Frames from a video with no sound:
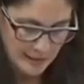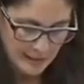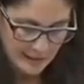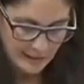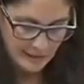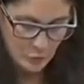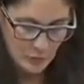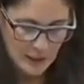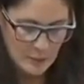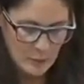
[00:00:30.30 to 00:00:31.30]
casi
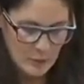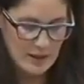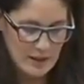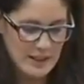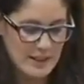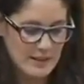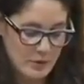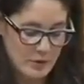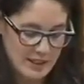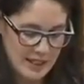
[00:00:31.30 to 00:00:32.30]
todas las
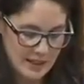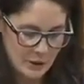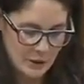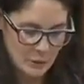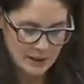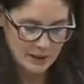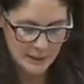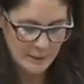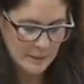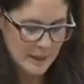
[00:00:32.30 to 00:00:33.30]
modalidades educativas.